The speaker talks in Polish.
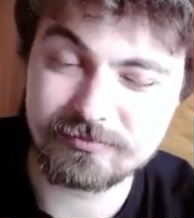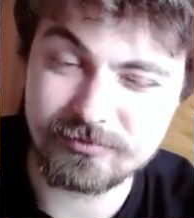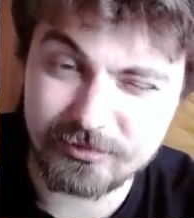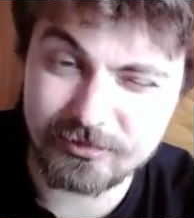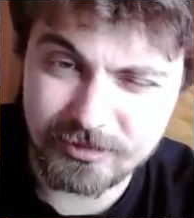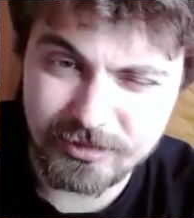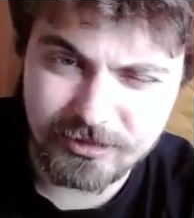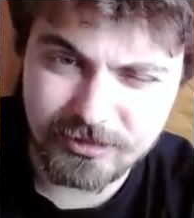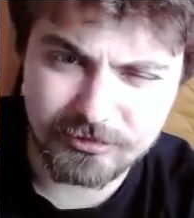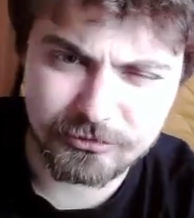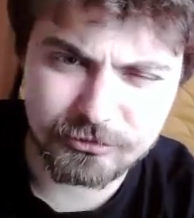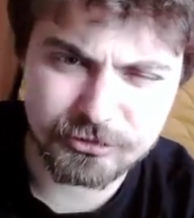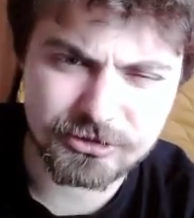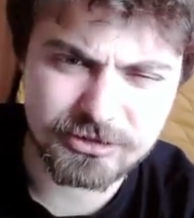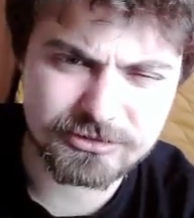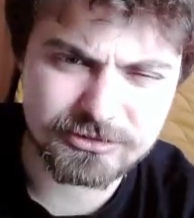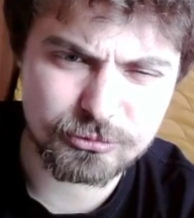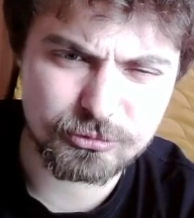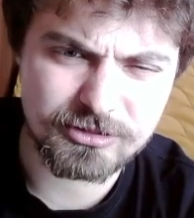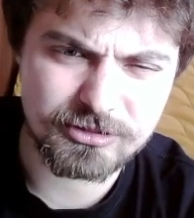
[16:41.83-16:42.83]
od jakiegoś
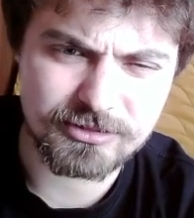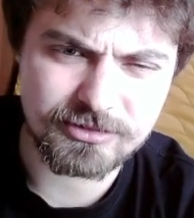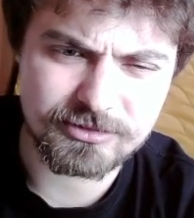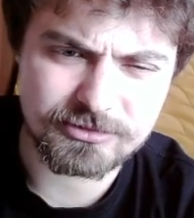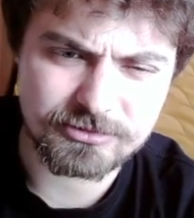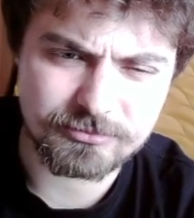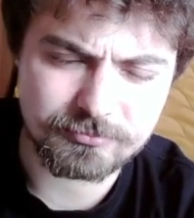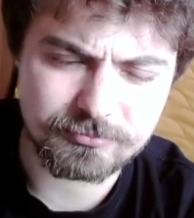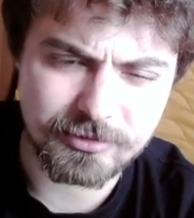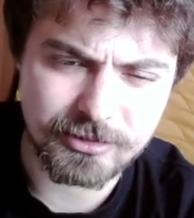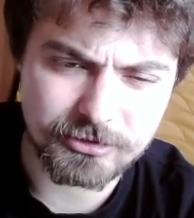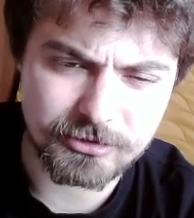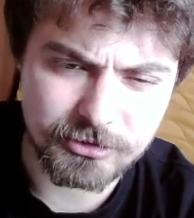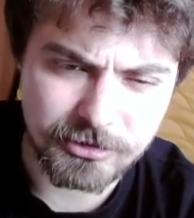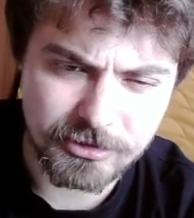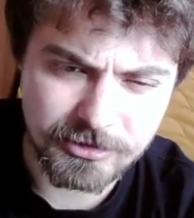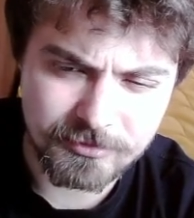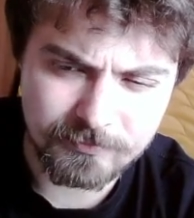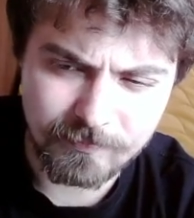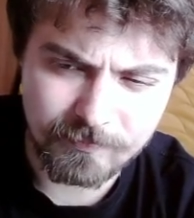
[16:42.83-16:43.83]
czasu Indie są
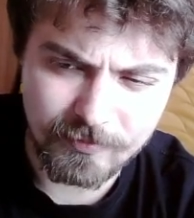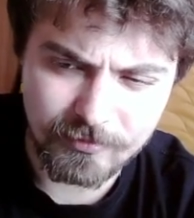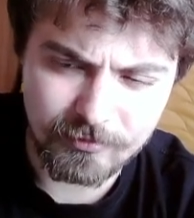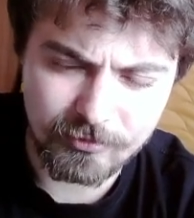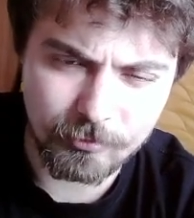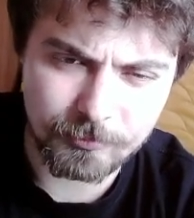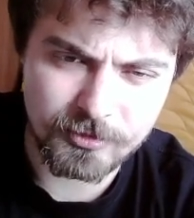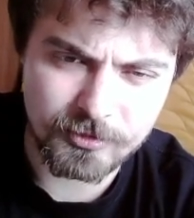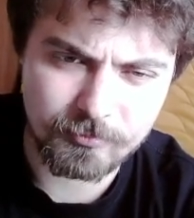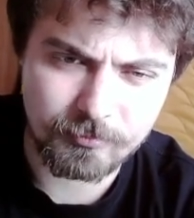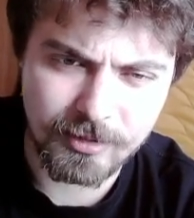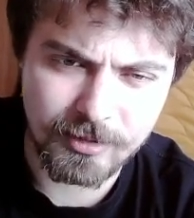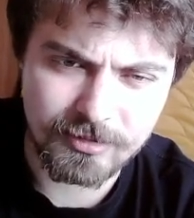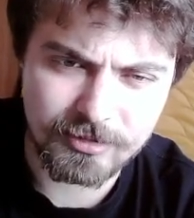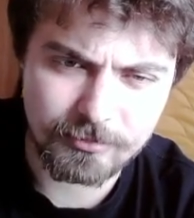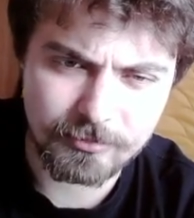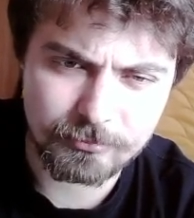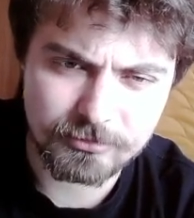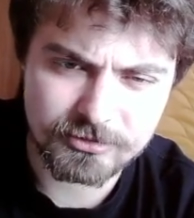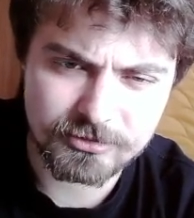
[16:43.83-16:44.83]
bardziej no,
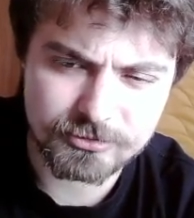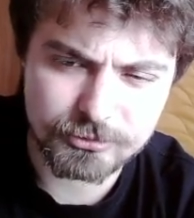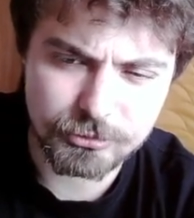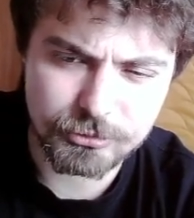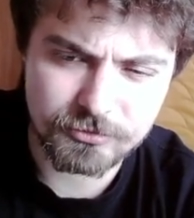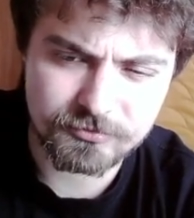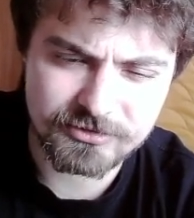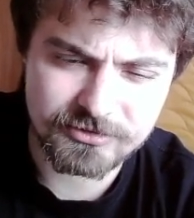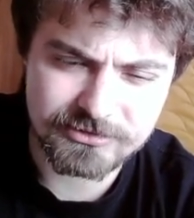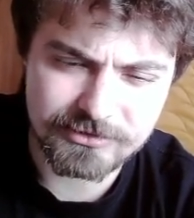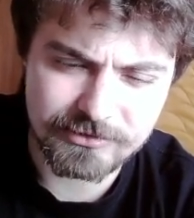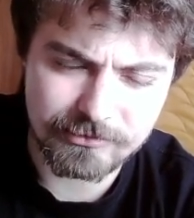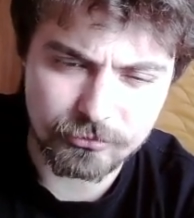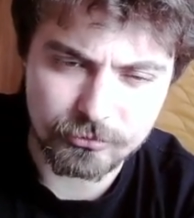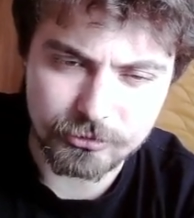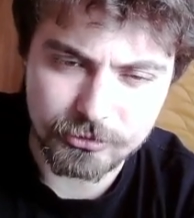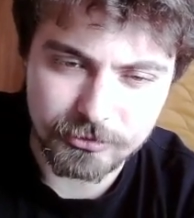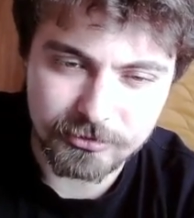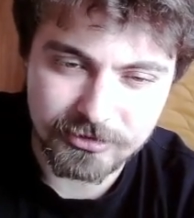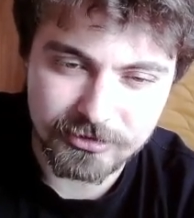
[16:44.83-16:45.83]
optymalne, bo jest dużo więcej
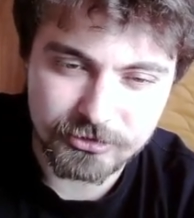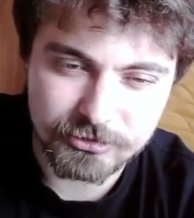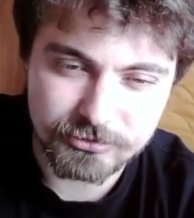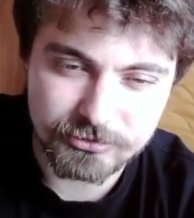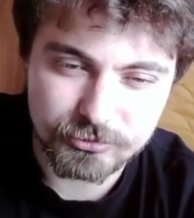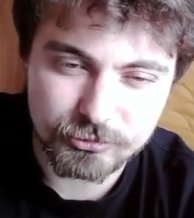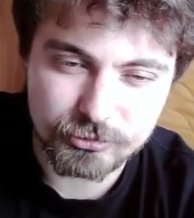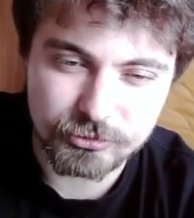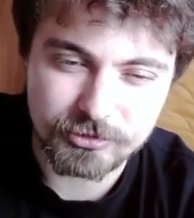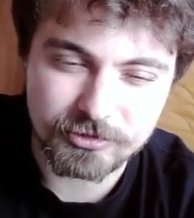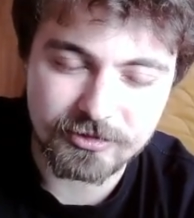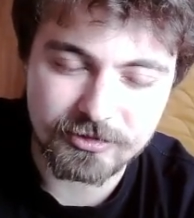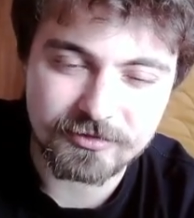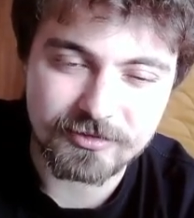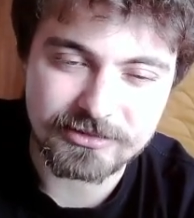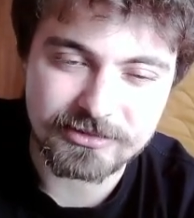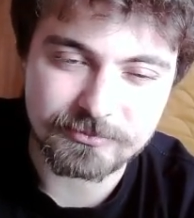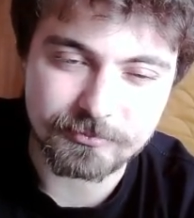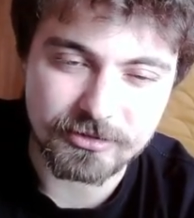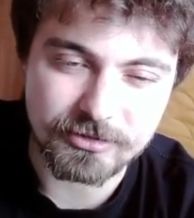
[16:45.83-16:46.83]
ludzi, też jest duży
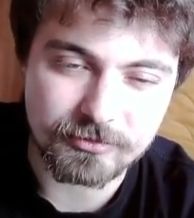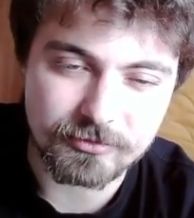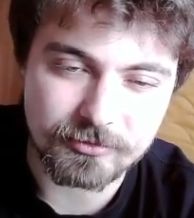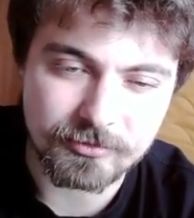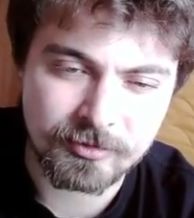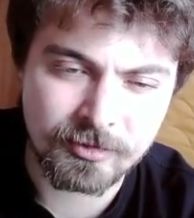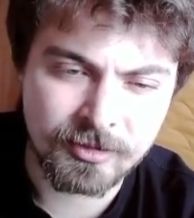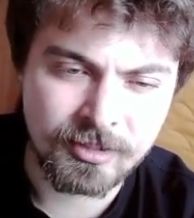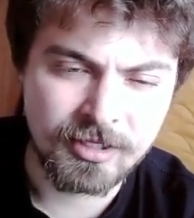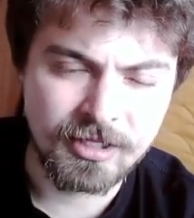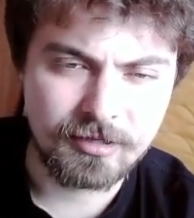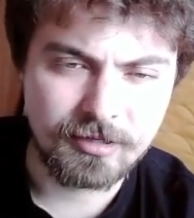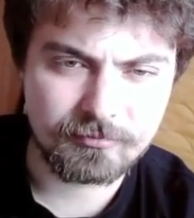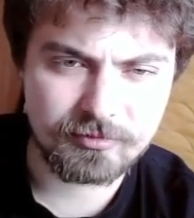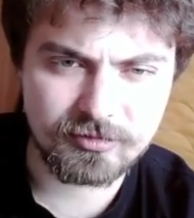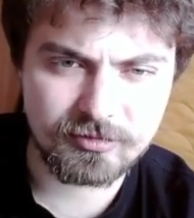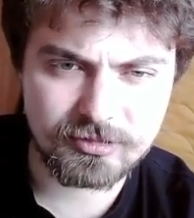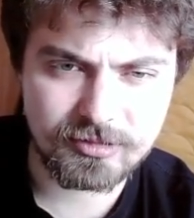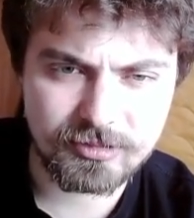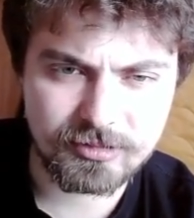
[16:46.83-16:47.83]
rynek zbytu.
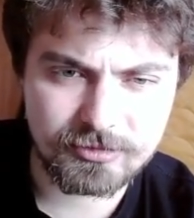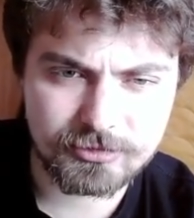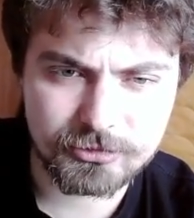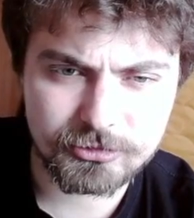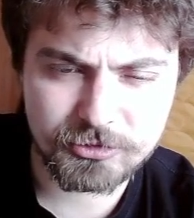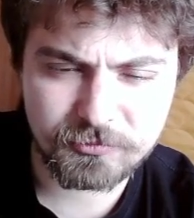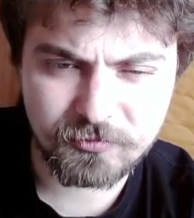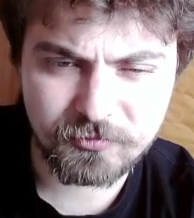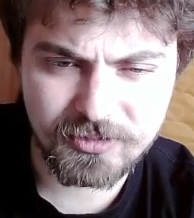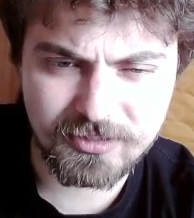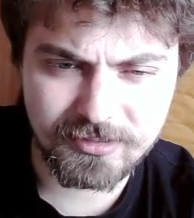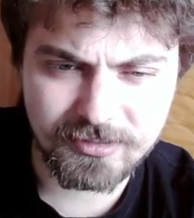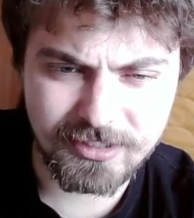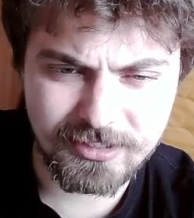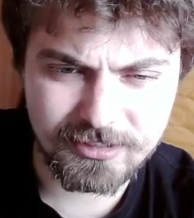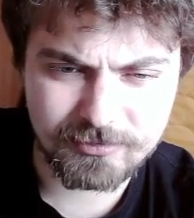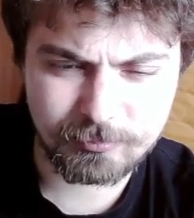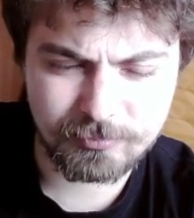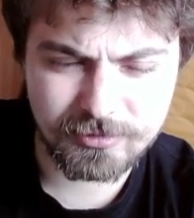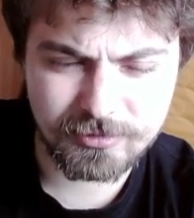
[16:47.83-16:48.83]
Mimo tego, że w Chinach